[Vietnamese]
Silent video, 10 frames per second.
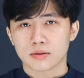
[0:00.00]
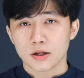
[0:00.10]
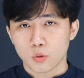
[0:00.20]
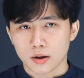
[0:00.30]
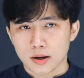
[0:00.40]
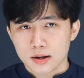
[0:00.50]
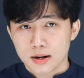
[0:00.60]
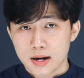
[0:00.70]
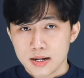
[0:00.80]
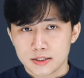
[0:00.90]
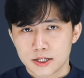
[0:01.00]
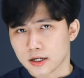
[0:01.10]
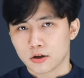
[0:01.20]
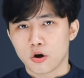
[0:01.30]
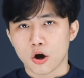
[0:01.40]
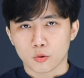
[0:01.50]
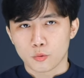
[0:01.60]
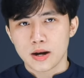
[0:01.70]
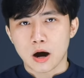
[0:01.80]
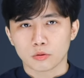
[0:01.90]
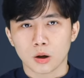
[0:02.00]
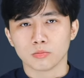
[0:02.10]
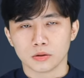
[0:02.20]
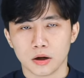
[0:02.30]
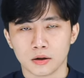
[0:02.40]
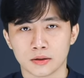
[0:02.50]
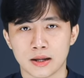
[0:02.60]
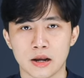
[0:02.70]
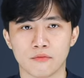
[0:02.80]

kỹ thuật đã đi chệch khỏi quỹ đạo thông thường là để